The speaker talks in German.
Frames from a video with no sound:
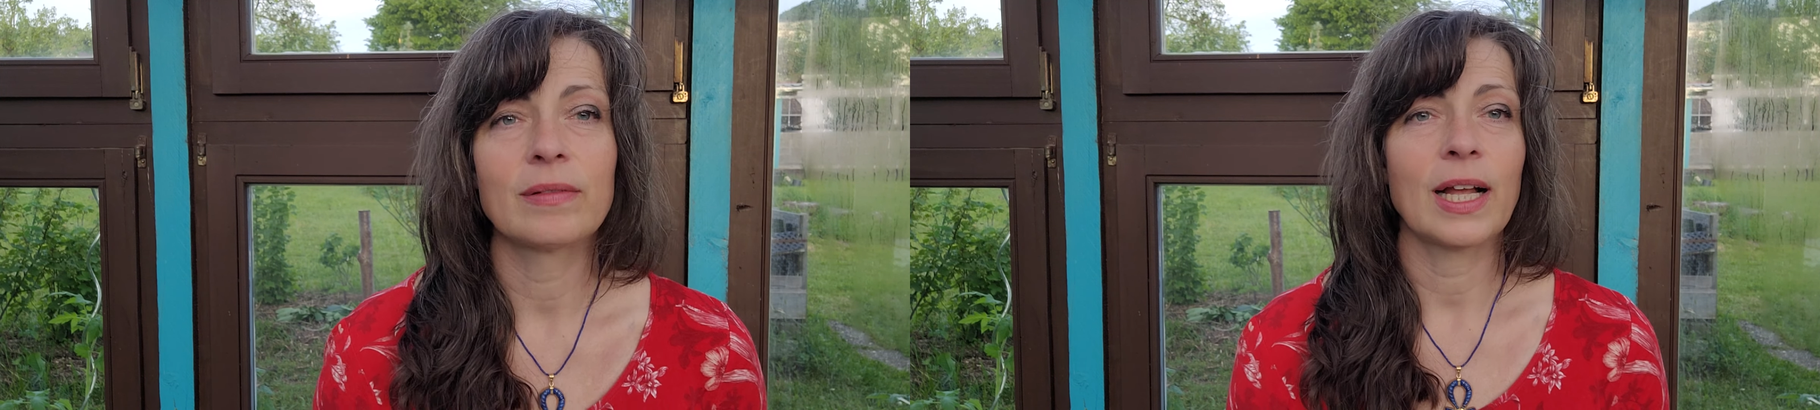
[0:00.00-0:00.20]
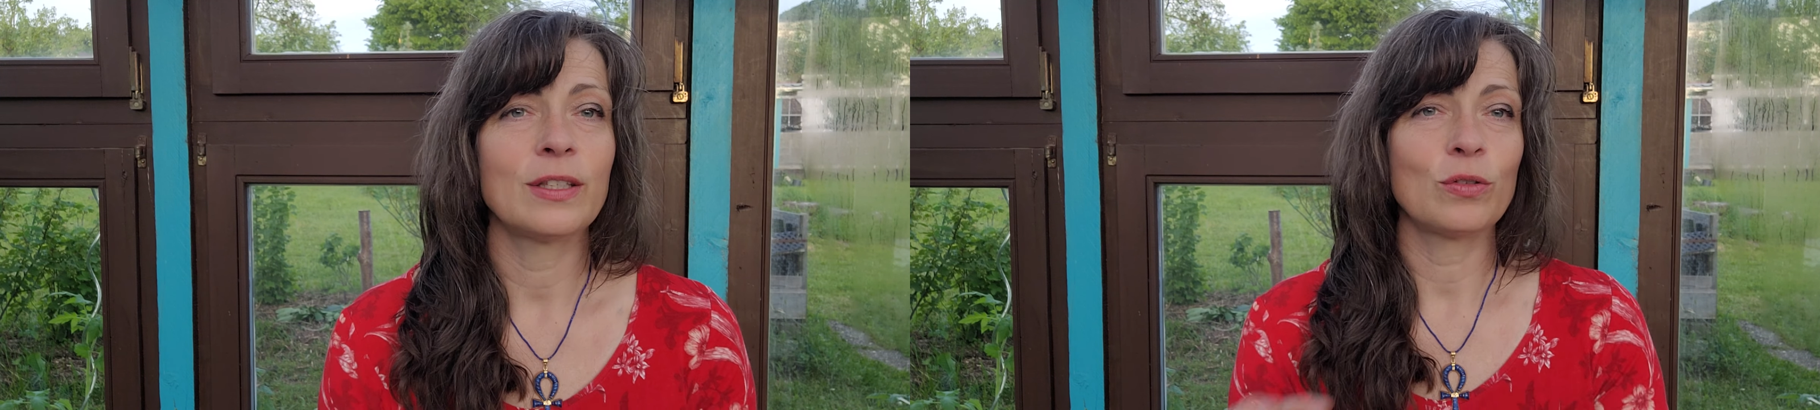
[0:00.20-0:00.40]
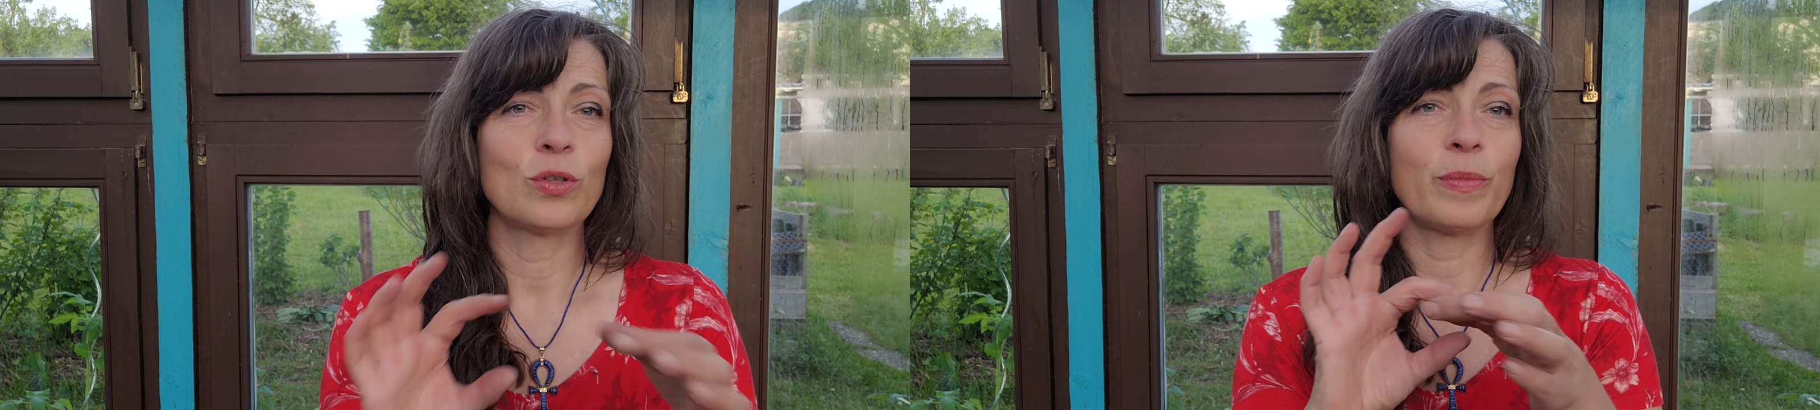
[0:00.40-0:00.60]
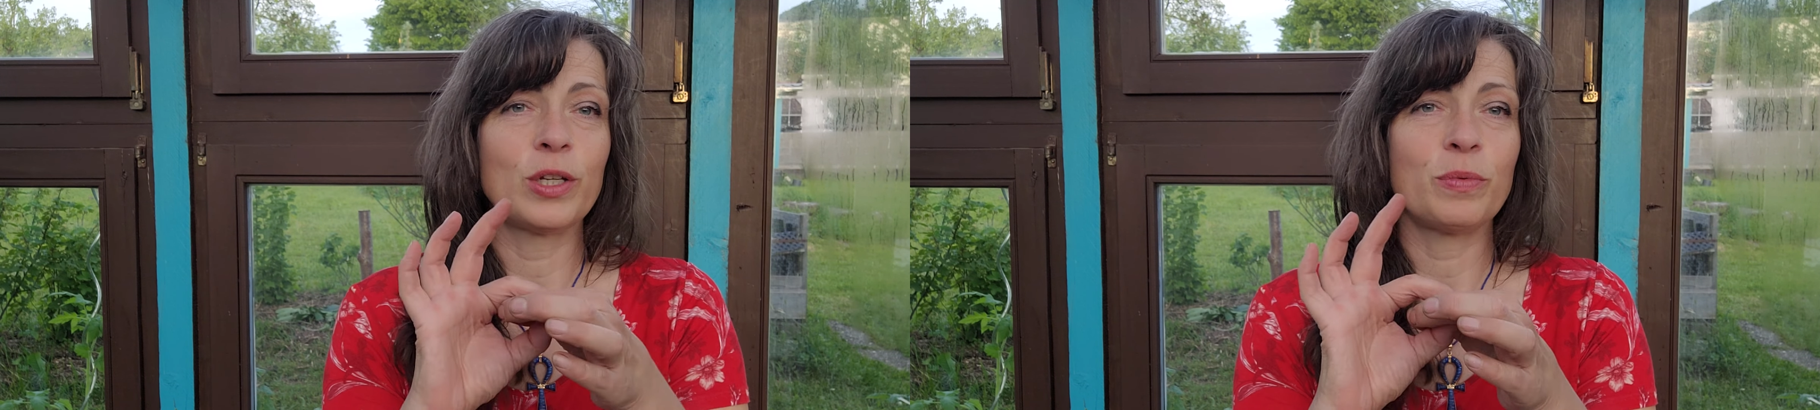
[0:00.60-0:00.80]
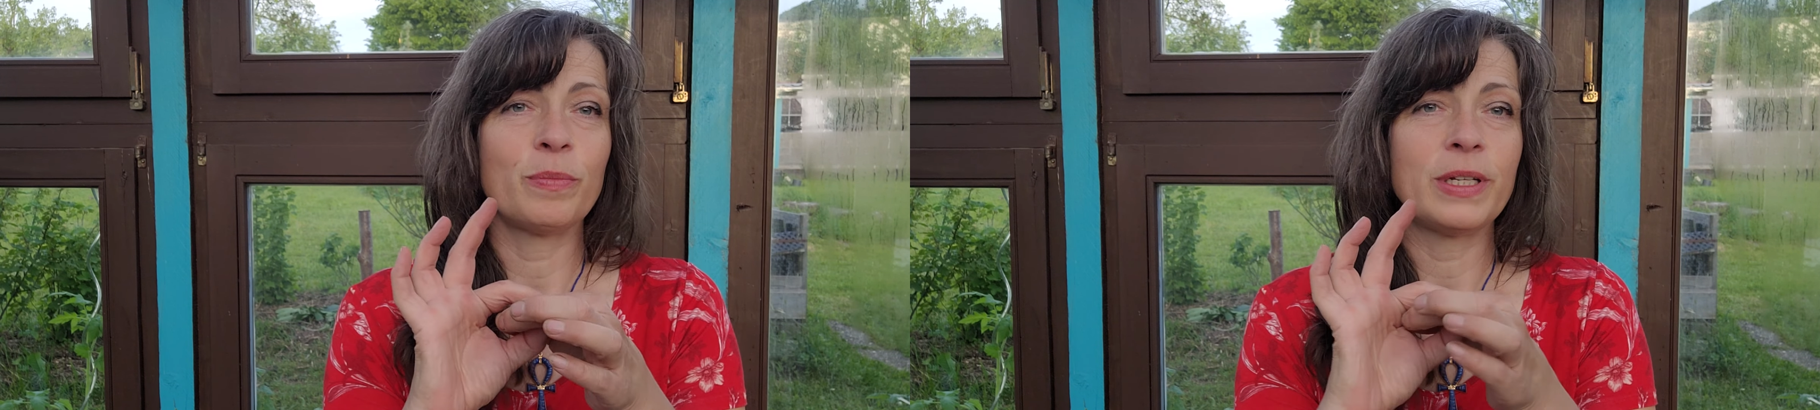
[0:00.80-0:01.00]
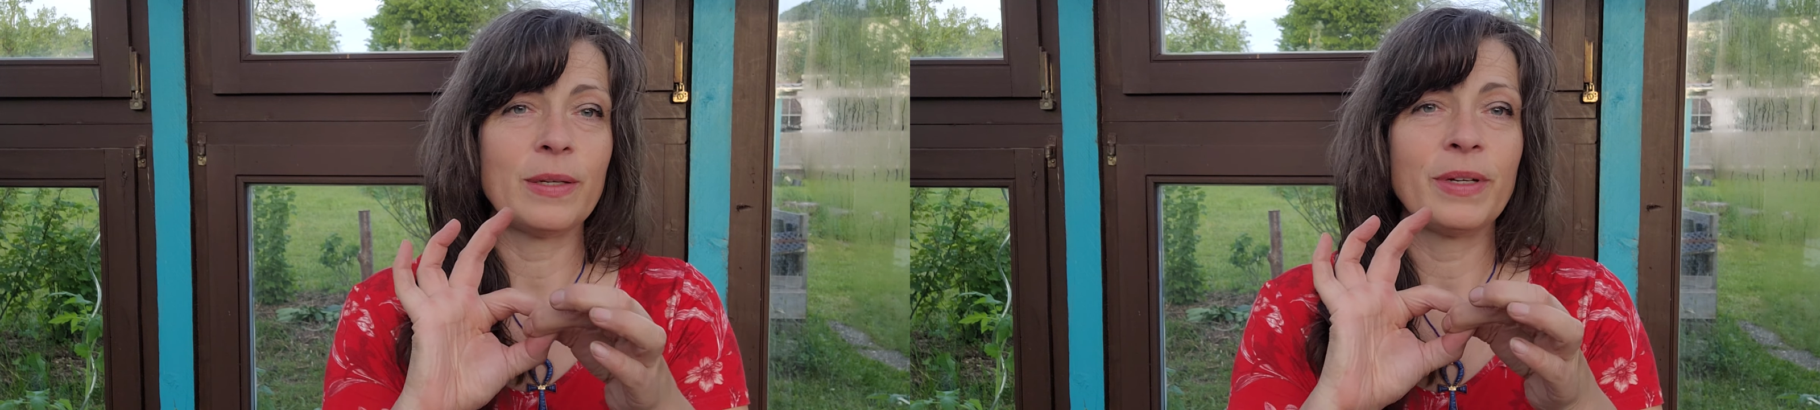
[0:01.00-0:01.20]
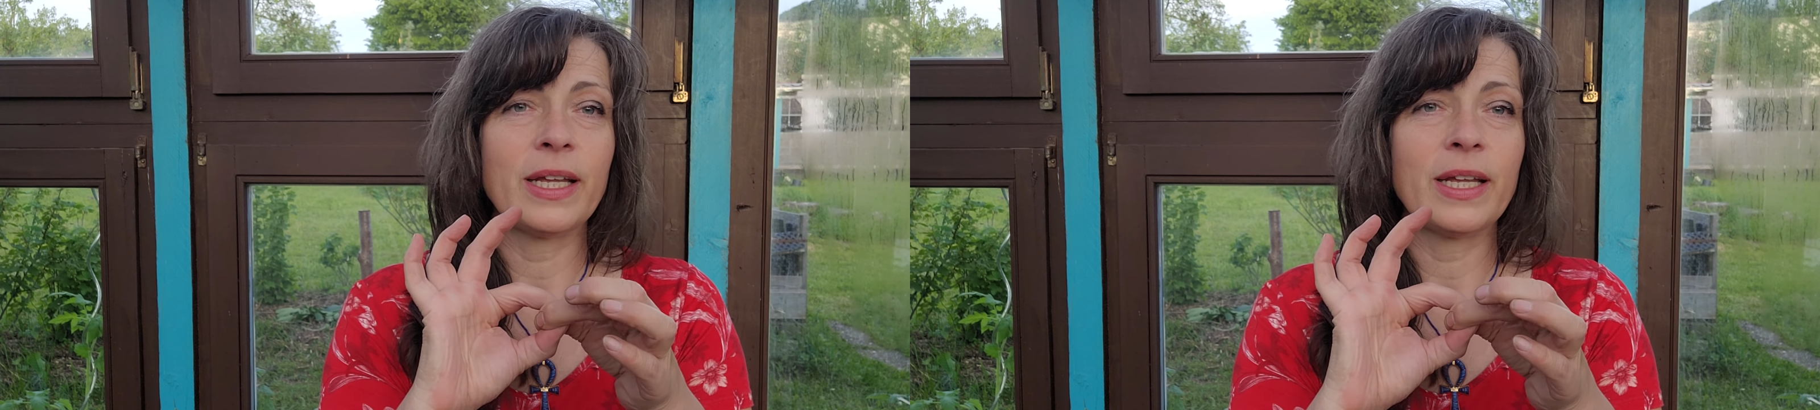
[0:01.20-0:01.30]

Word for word: Kannst du zum Beispiel mit dem